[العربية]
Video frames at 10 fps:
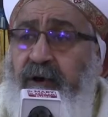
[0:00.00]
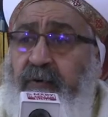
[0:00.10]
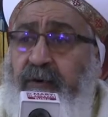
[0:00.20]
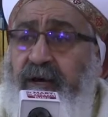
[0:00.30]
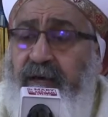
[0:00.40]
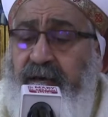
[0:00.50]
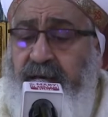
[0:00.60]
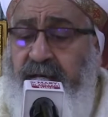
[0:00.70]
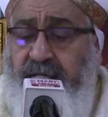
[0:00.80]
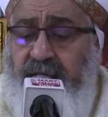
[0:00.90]
وهو
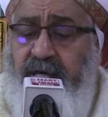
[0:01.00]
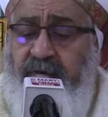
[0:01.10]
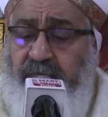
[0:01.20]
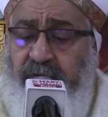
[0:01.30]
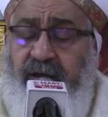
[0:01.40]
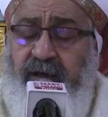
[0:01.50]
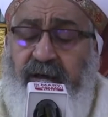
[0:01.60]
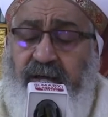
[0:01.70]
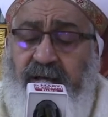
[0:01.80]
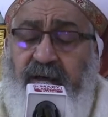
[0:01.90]
كيف
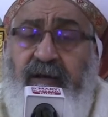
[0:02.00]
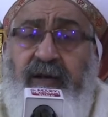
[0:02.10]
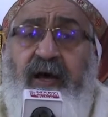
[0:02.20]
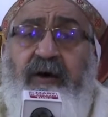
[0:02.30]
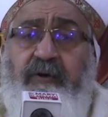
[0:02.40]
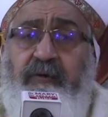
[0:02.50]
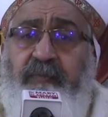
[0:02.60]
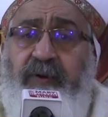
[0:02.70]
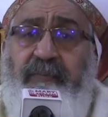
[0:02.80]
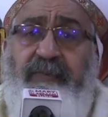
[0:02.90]
نهرب
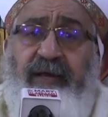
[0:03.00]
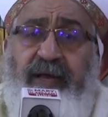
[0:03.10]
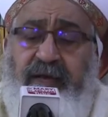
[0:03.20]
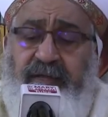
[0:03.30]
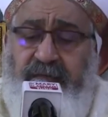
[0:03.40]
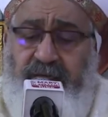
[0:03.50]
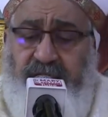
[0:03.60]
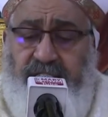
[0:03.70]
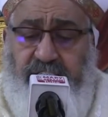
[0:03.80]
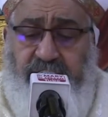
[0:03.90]
من هذه
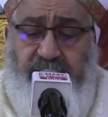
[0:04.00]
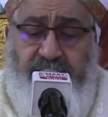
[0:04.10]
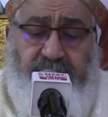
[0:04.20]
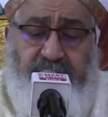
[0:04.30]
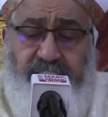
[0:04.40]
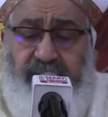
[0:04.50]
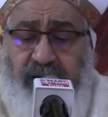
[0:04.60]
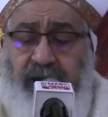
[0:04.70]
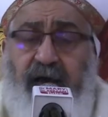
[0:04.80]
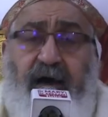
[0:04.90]
الإشاعات
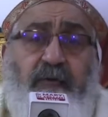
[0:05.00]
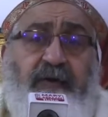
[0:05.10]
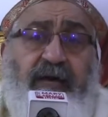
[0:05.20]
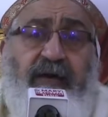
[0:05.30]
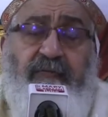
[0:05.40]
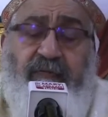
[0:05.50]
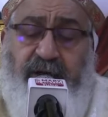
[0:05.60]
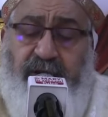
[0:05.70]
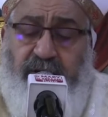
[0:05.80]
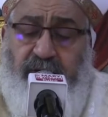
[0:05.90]
أو كيف
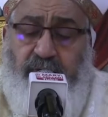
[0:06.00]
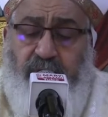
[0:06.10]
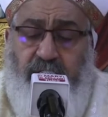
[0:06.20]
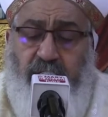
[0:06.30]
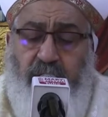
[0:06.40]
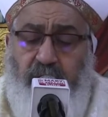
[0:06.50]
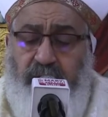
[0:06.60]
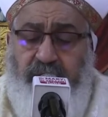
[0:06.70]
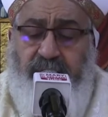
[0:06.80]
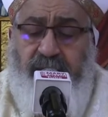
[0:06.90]

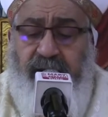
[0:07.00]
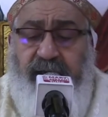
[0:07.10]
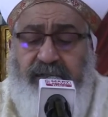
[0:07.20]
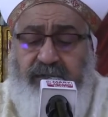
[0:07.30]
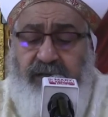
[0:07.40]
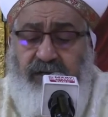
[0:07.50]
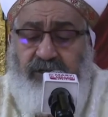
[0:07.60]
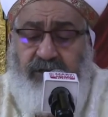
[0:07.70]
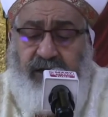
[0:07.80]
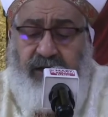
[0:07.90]
نقاوم هذه
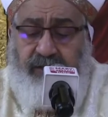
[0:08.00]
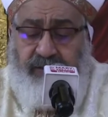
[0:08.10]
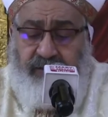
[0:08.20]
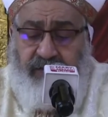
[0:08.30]
الإشاعات